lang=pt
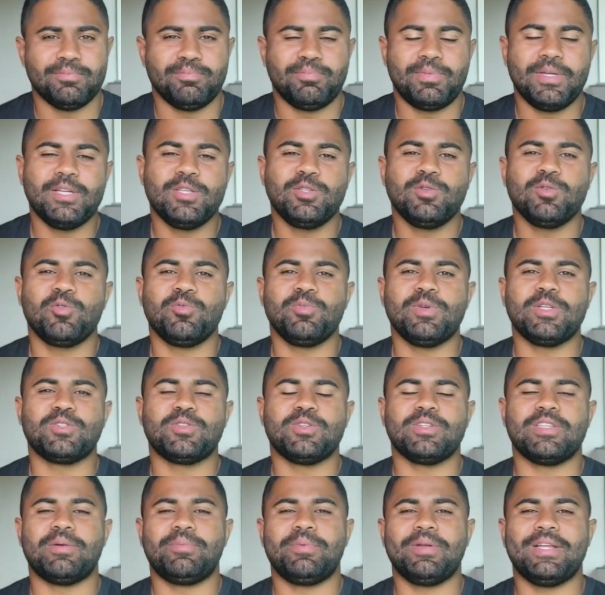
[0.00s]
Pedro
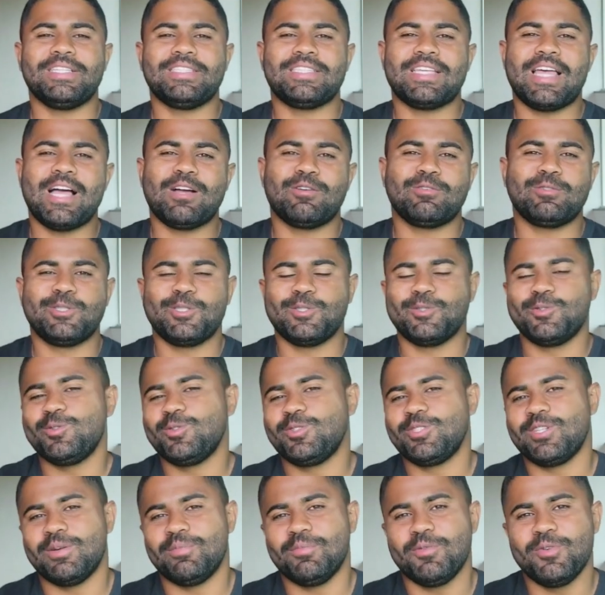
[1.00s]
começou a andar pelas águas,
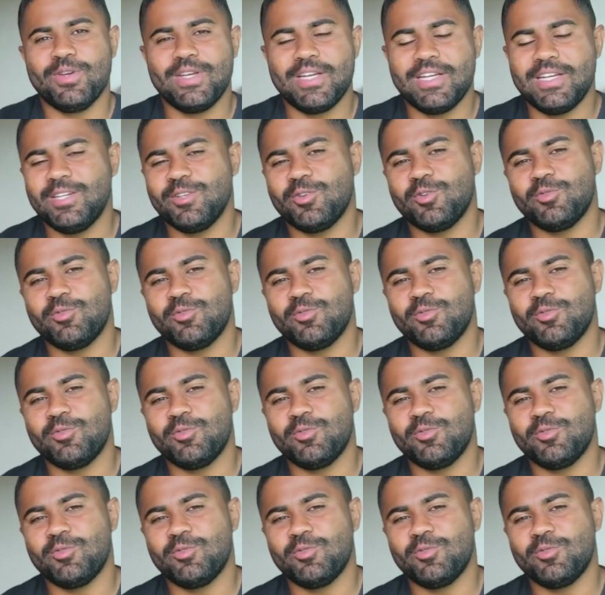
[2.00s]
Jesus chamou ele,